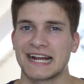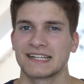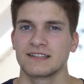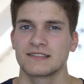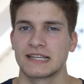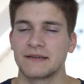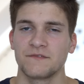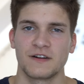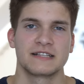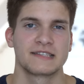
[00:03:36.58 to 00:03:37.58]
Douglas
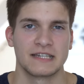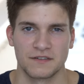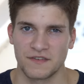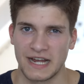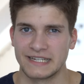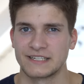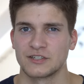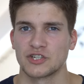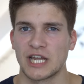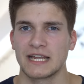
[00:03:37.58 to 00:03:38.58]
ebenfalls in den
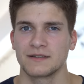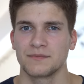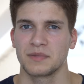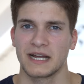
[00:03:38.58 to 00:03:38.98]
Vereinigten Staaten